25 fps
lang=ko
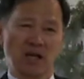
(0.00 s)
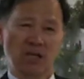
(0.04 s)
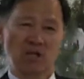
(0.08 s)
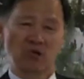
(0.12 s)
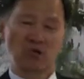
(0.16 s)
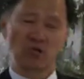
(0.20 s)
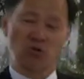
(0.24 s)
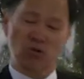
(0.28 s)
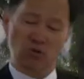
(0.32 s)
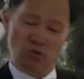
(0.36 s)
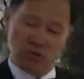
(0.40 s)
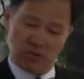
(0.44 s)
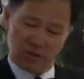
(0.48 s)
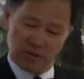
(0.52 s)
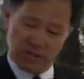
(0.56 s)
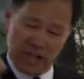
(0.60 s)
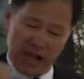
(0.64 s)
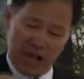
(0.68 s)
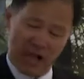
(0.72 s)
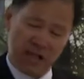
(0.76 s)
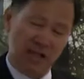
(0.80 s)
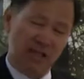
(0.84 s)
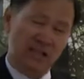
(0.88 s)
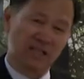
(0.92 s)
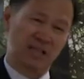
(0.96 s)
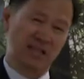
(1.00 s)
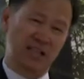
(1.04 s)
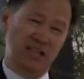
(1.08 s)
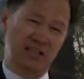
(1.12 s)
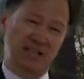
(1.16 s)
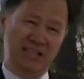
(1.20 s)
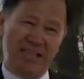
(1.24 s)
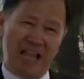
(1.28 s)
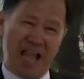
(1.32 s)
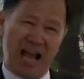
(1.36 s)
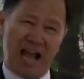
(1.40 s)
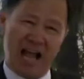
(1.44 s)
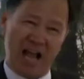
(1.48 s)
그거를 다 갖다
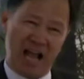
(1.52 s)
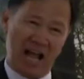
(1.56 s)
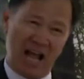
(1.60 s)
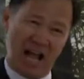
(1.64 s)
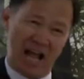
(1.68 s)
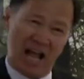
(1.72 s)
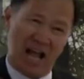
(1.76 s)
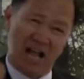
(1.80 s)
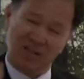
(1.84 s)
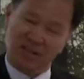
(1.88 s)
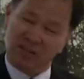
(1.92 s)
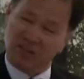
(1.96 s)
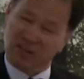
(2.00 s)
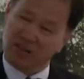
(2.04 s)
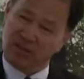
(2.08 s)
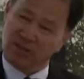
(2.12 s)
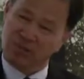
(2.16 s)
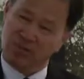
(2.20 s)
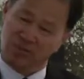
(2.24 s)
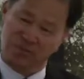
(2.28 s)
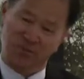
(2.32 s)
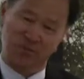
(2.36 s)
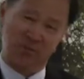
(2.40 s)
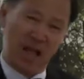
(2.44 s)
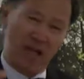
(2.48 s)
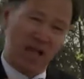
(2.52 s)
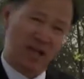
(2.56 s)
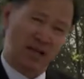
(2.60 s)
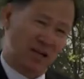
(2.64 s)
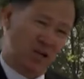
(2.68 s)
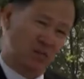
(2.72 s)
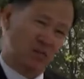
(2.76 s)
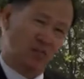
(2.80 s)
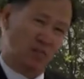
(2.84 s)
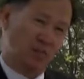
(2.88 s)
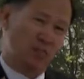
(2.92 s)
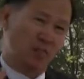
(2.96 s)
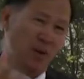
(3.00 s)
다
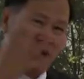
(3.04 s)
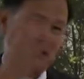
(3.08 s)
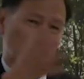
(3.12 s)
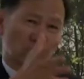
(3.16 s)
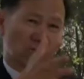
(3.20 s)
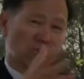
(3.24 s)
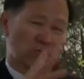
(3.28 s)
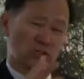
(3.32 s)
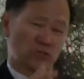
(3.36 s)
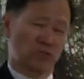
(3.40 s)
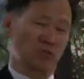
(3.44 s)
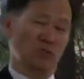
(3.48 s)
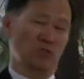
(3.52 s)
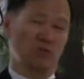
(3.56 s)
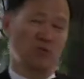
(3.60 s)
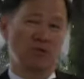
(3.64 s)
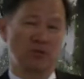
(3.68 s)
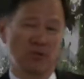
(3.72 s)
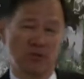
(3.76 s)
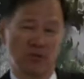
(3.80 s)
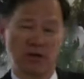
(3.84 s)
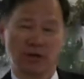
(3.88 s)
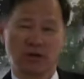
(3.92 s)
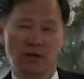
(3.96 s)
해갖고 바쳤죠.